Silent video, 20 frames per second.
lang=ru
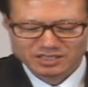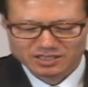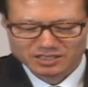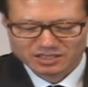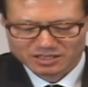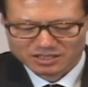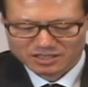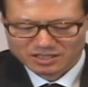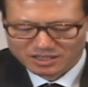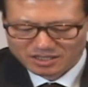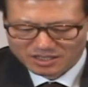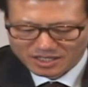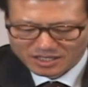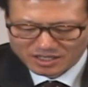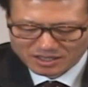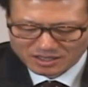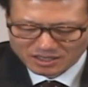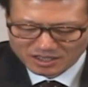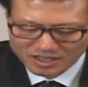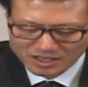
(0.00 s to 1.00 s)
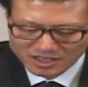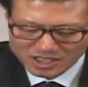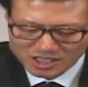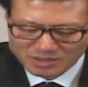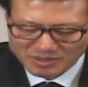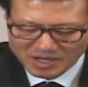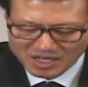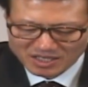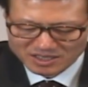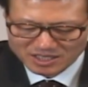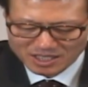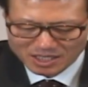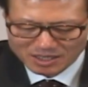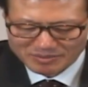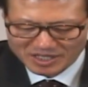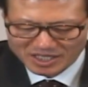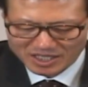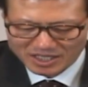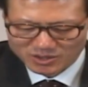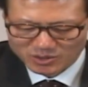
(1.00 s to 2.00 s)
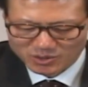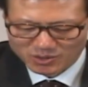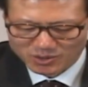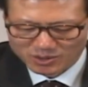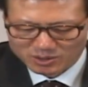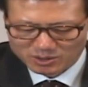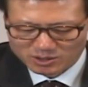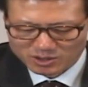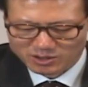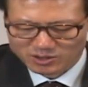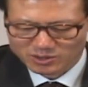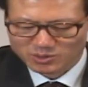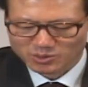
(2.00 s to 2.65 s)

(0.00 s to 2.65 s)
Когда мы не проповедуем,